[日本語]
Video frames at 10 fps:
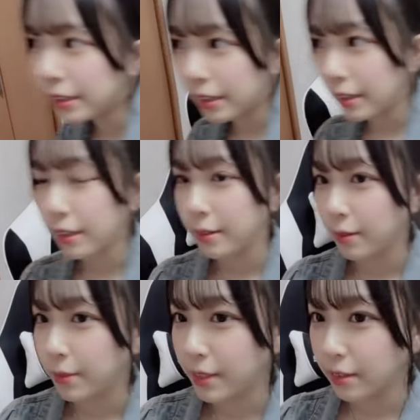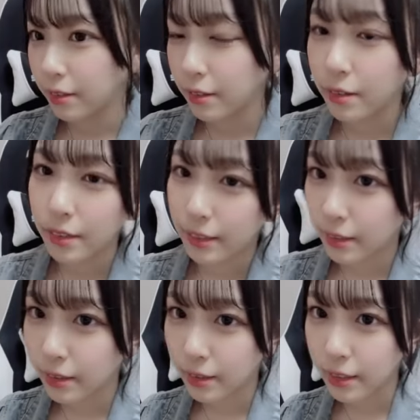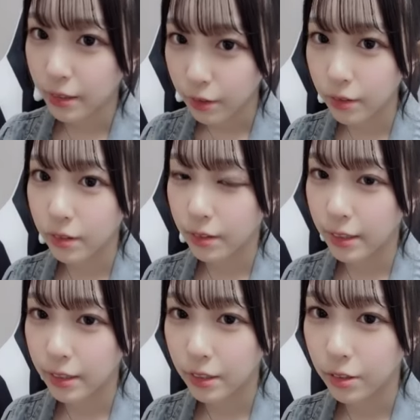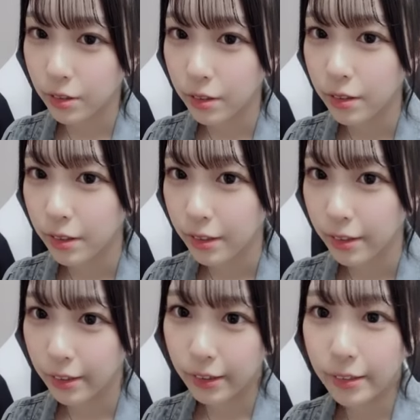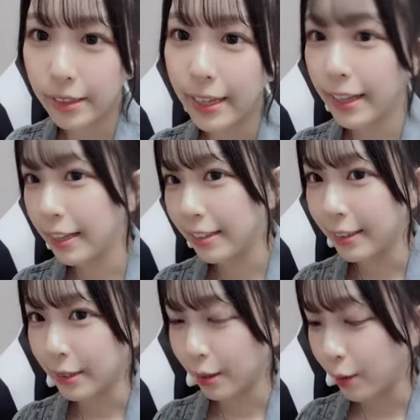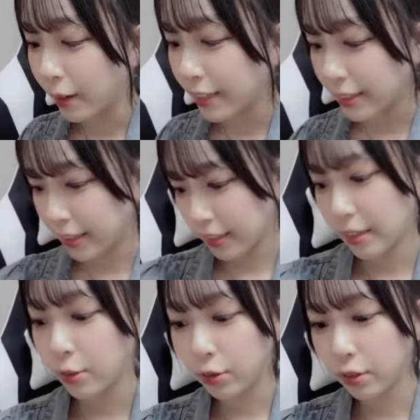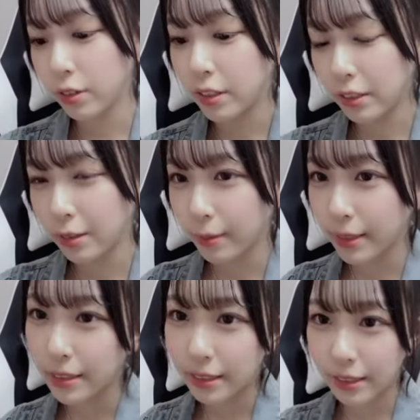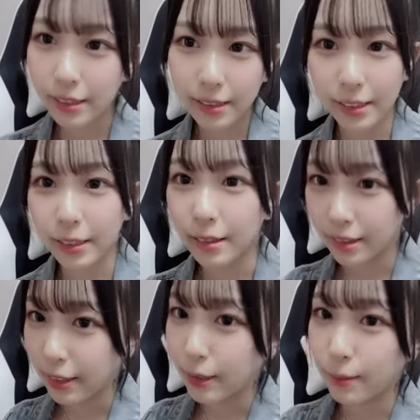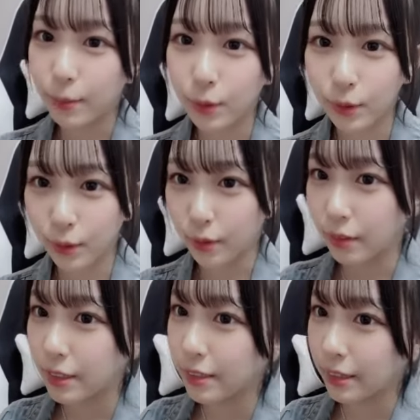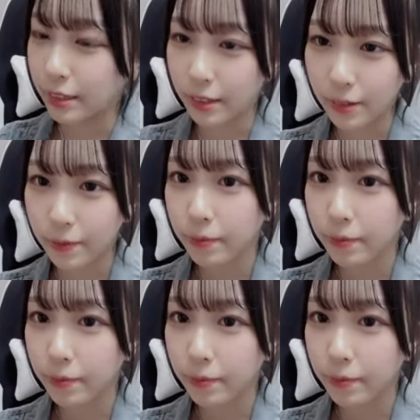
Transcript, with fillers: から水につける練習でなんかおはじきを沈ませてあってプールの下にね